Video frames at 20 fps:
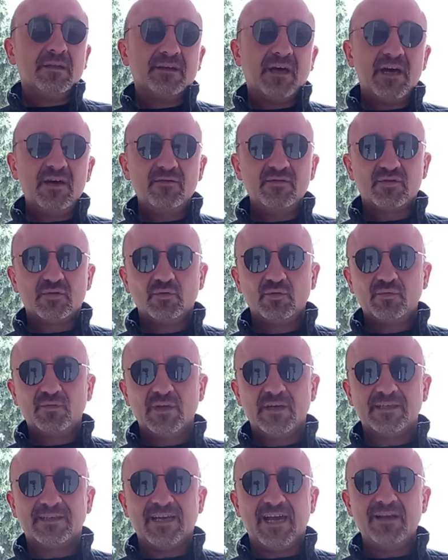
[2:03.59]
Daha önce
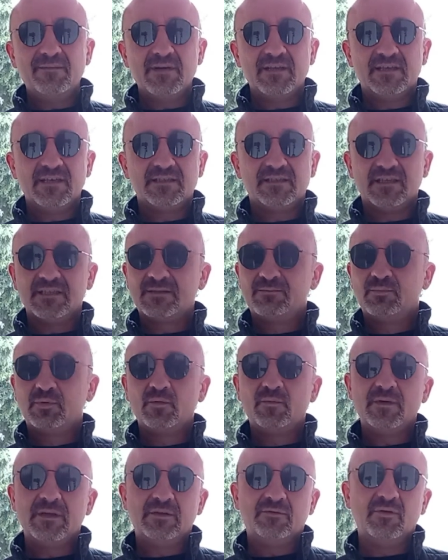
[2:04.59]
Urfa'ya gelmediyseniz
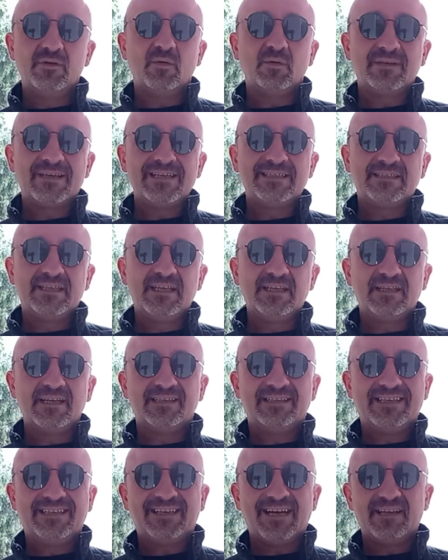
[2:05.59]
bu videoyu
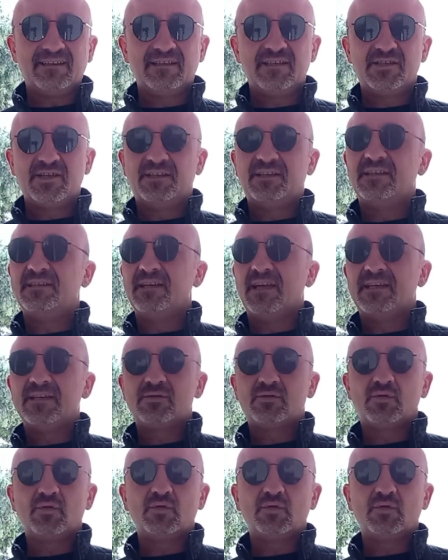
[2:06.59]
kesinlikle dikkatlice dinleyiniz.